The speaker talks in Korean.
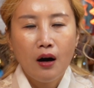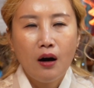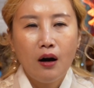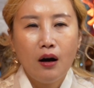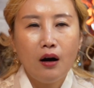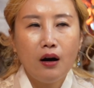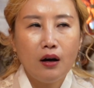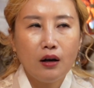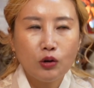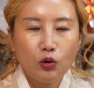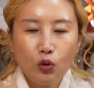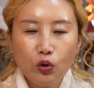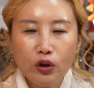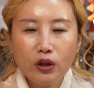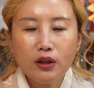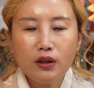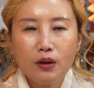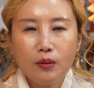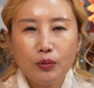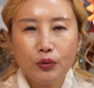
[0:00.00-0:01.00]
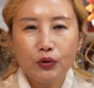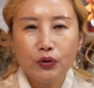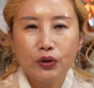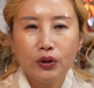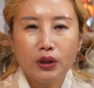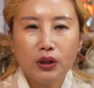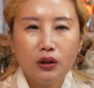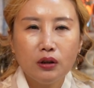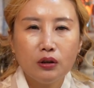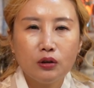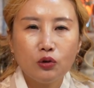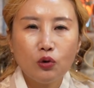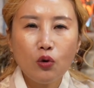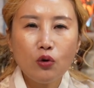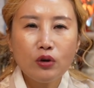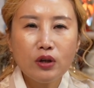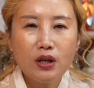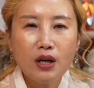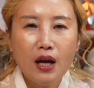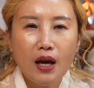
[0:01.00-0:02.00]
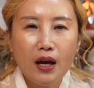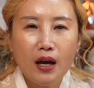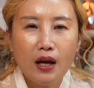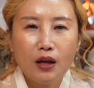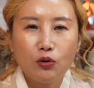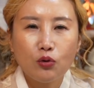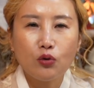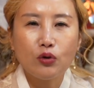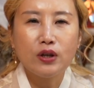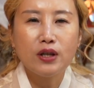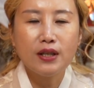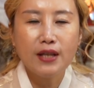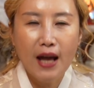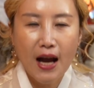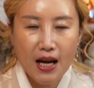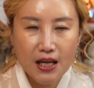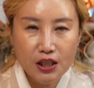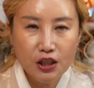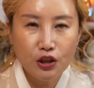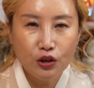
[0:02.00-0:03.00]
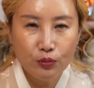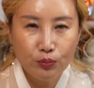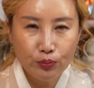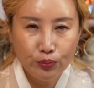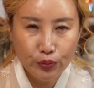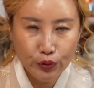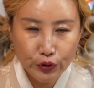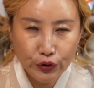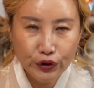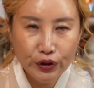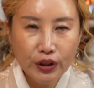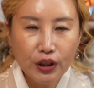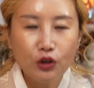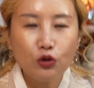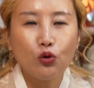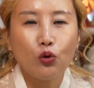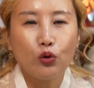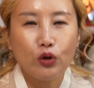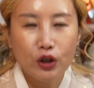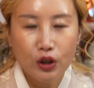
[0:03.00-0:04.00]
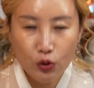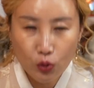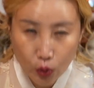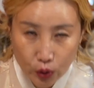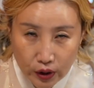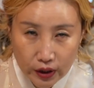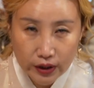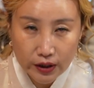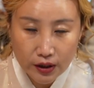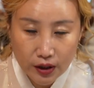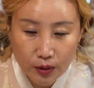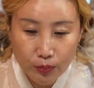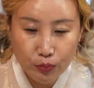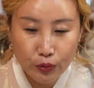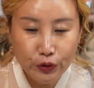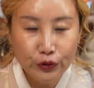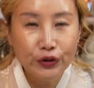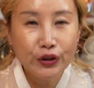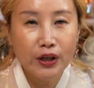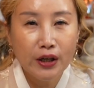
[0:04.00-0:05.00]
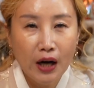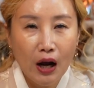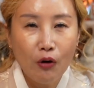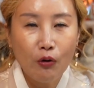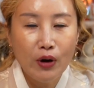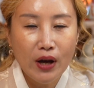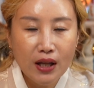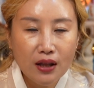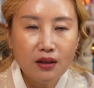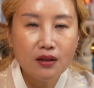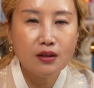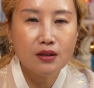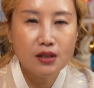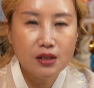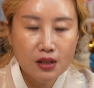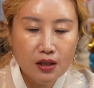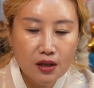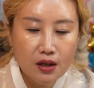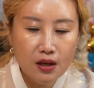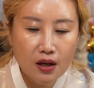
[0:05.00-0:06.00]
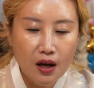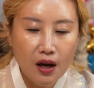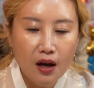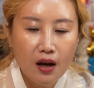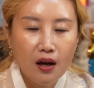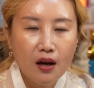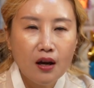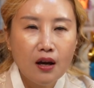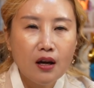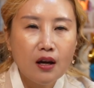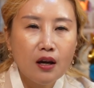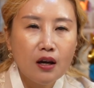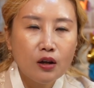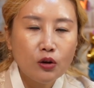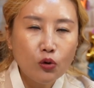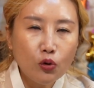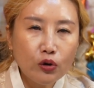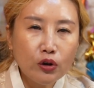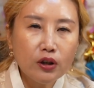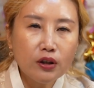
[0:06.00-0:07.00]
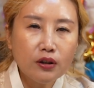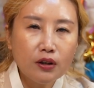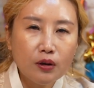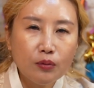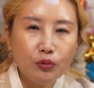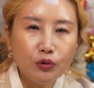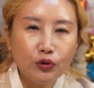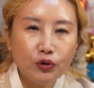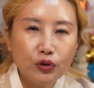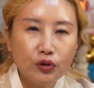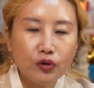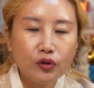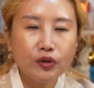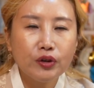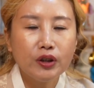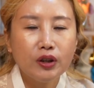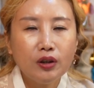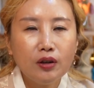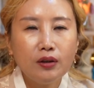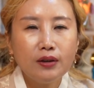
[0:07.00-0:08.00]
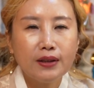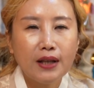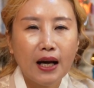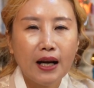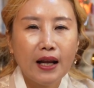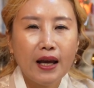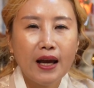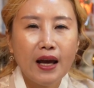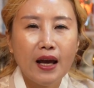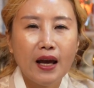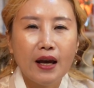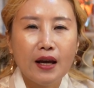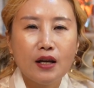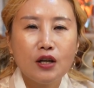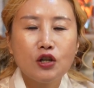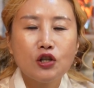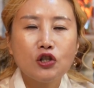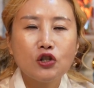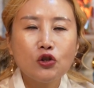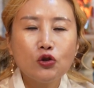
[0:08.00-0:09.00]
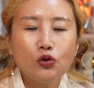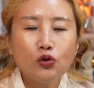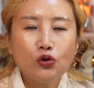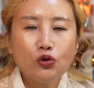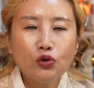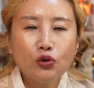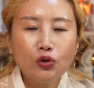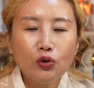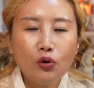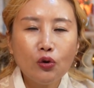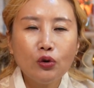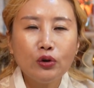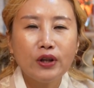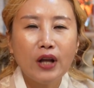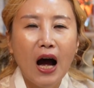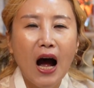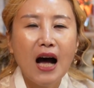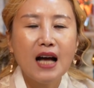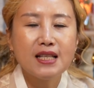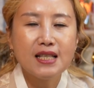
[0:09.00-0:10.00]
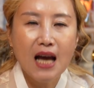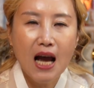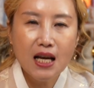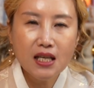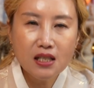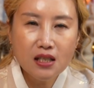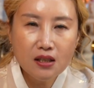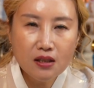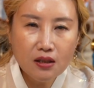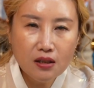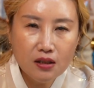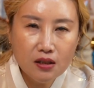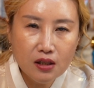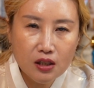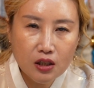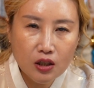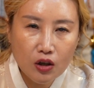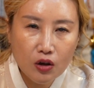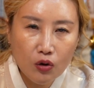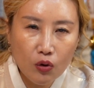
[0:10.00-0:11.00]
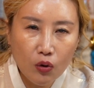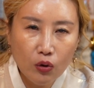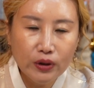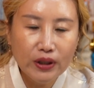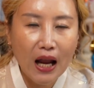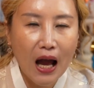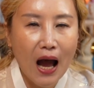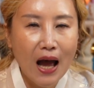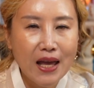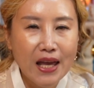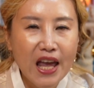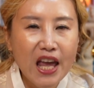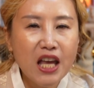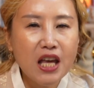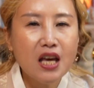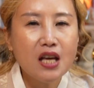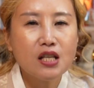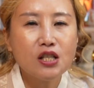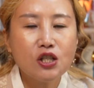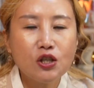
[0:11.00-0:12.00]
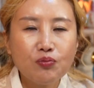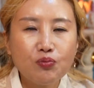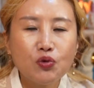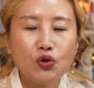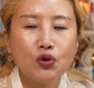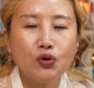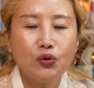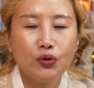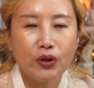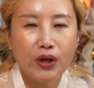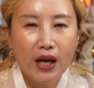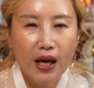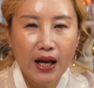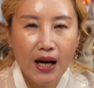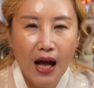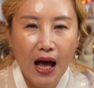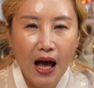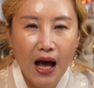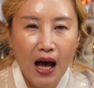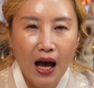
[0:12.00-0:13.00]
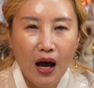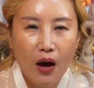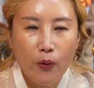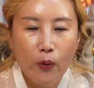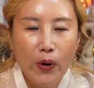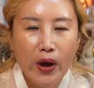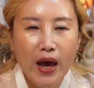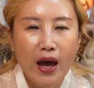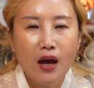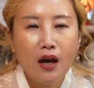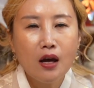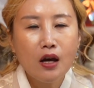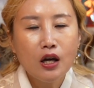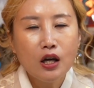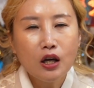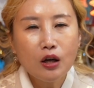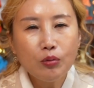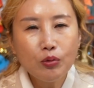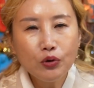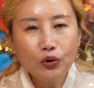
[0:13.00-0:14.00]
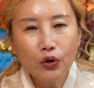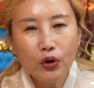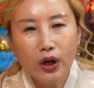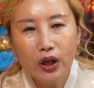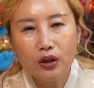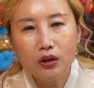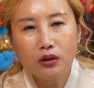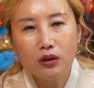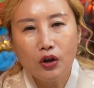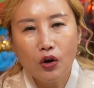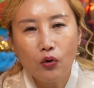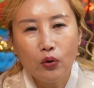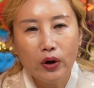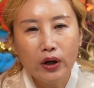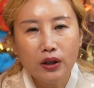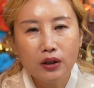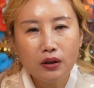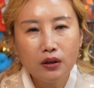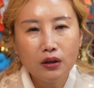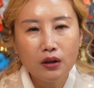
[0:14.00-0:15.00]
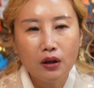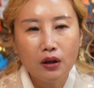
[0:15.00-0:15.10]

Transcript: 어, 토끼띠 분들은 토끼에 또 기대하시는 분들이 토끼, 토끼띠 분들이라고 했듯이 토끼띠 분들은 1월 달에 스스로 나 자신을 지키고 나에게 집중을 해라. 왜? 이분들 같은 경우에는